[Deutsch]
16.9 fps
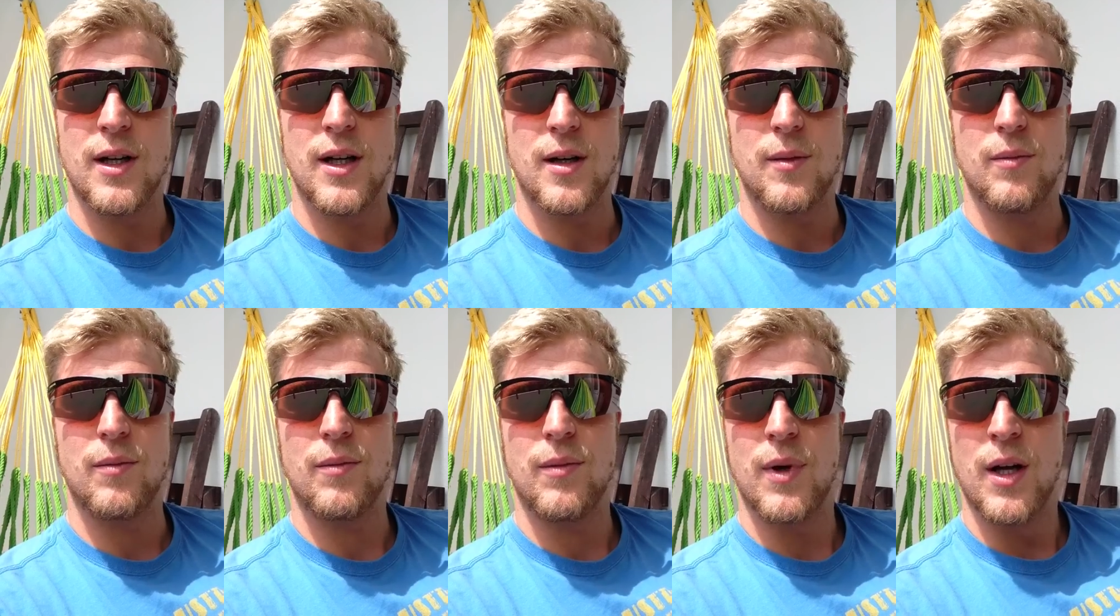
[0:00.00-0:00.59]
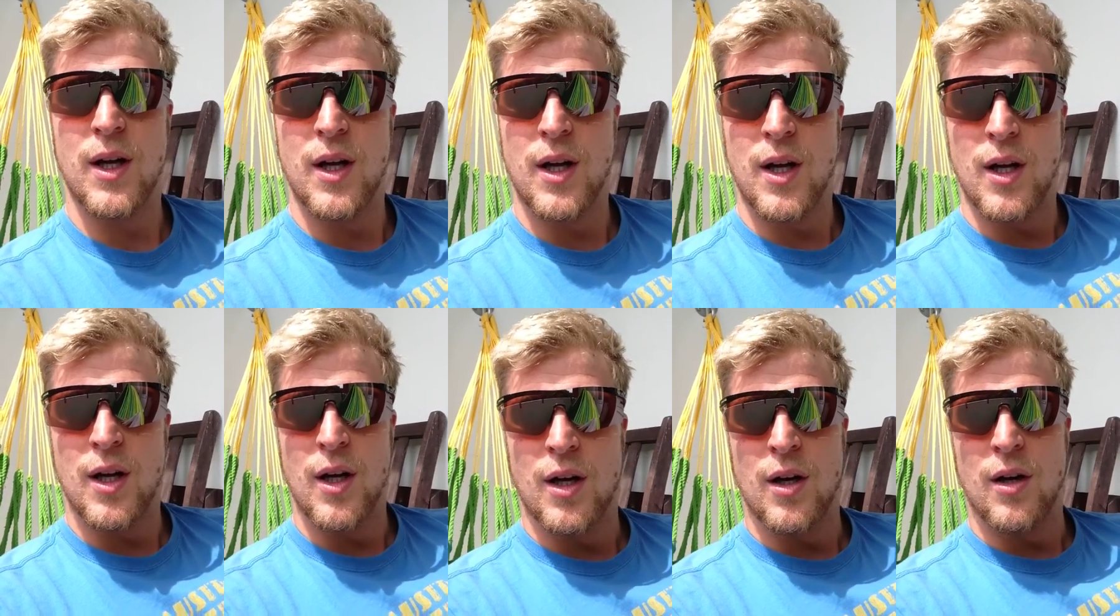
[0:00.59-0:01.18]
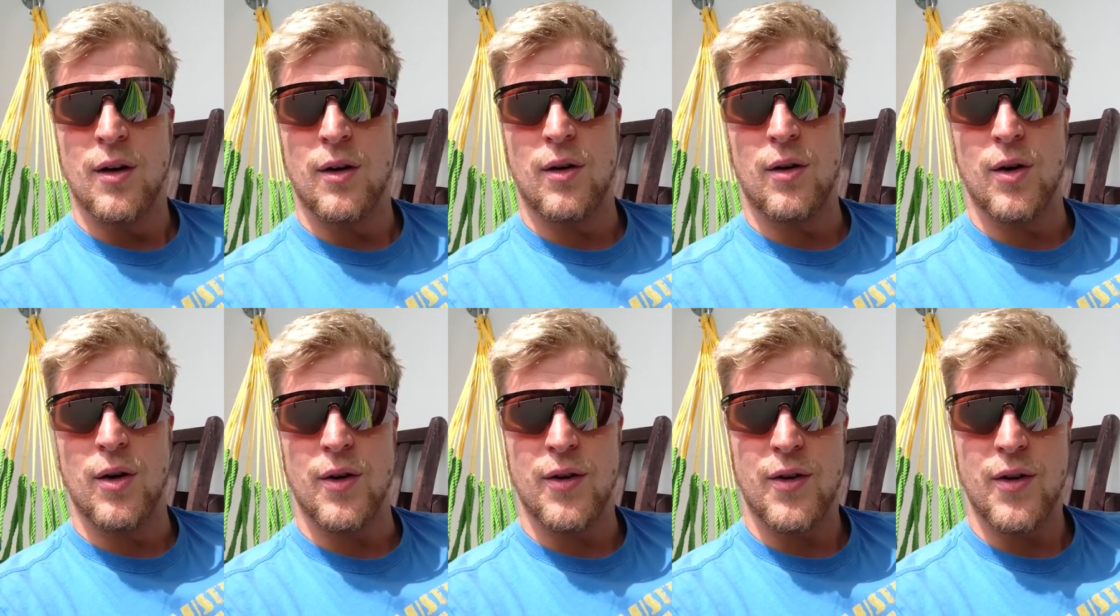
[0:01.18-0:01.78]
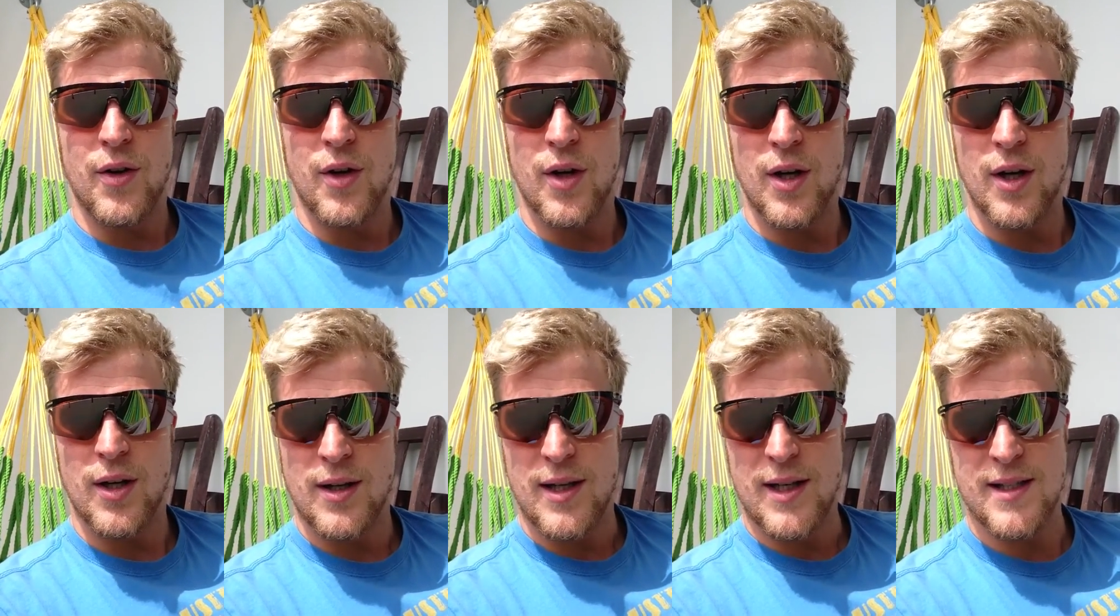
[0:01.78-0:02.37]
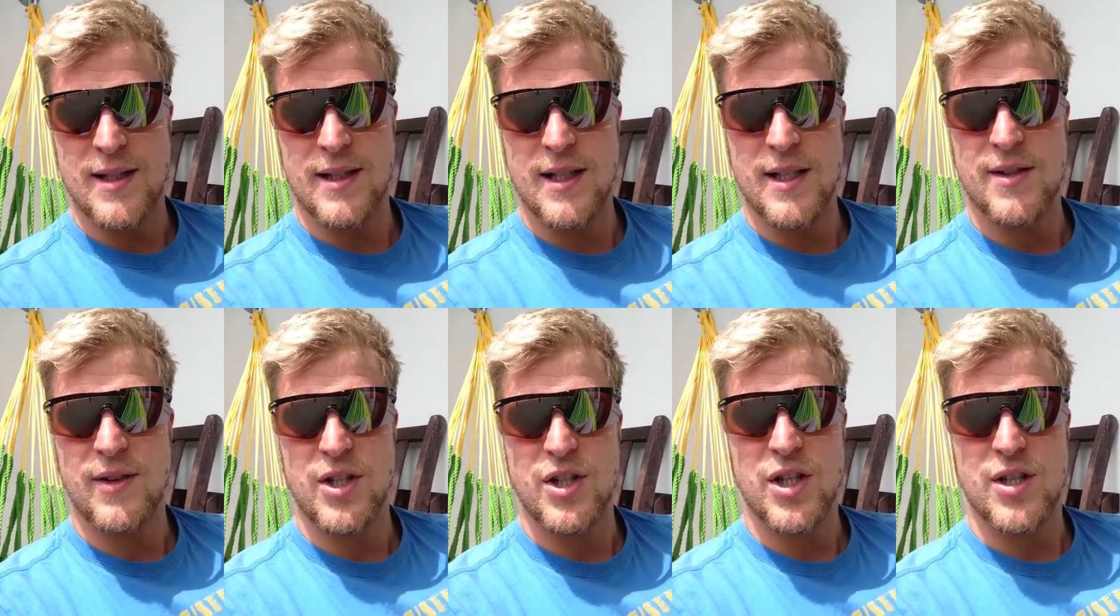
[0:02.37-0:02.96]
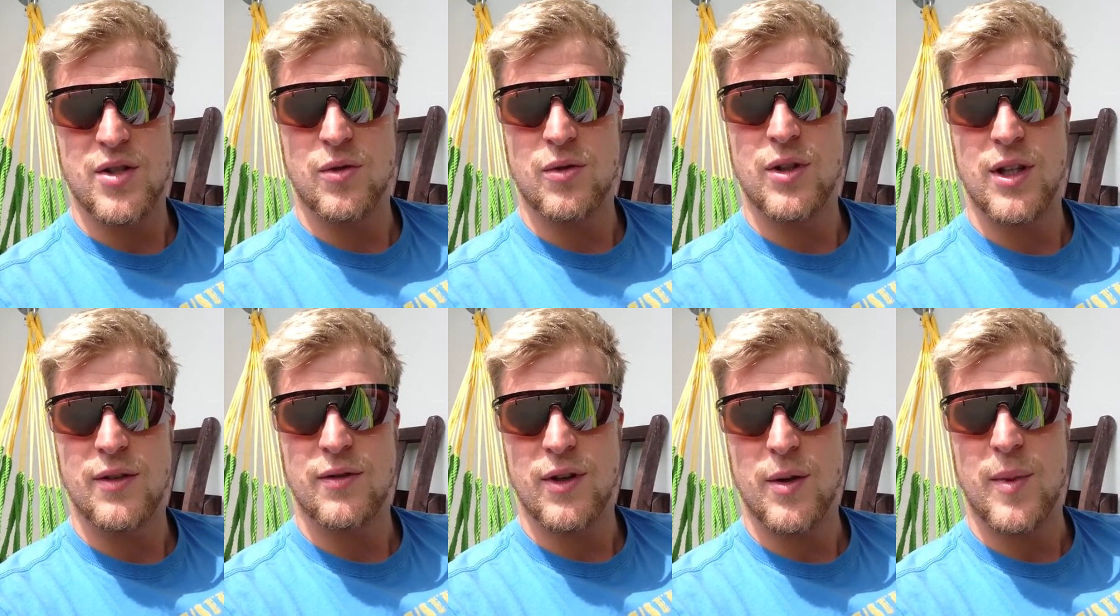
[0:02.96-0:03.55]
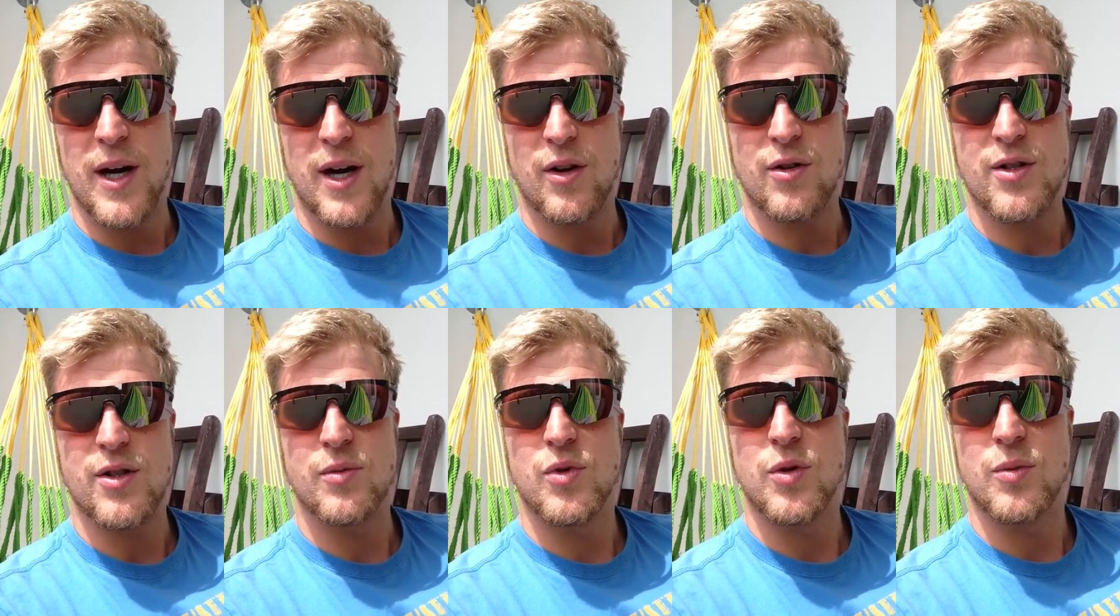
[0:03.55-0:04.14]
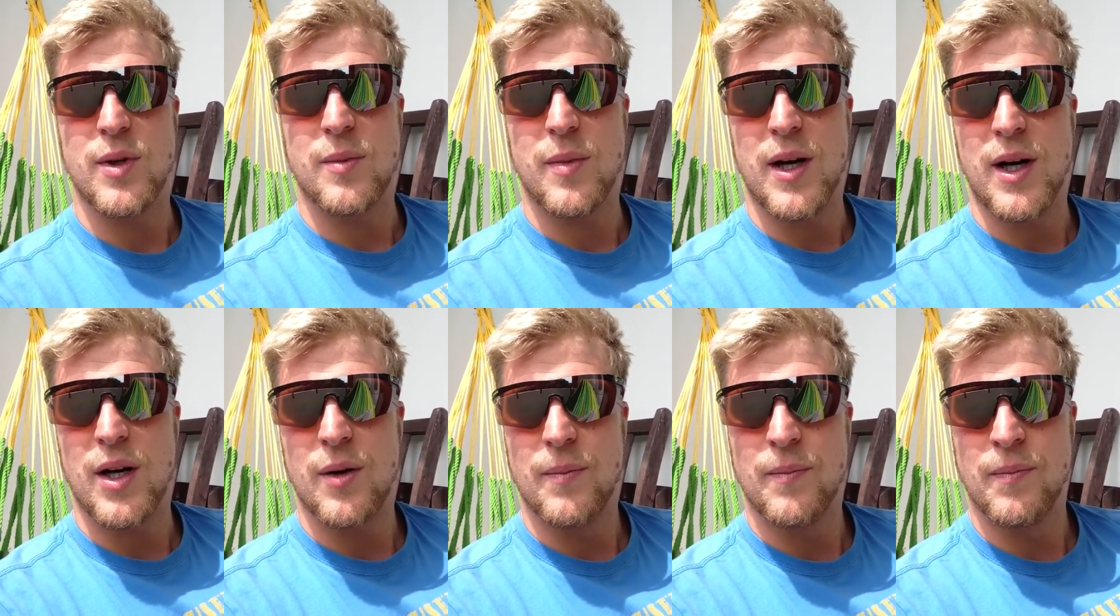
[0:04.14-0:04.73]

Ähm, und das sind die zwei Stationen, die ich von der Maranostrum Tour mitmache.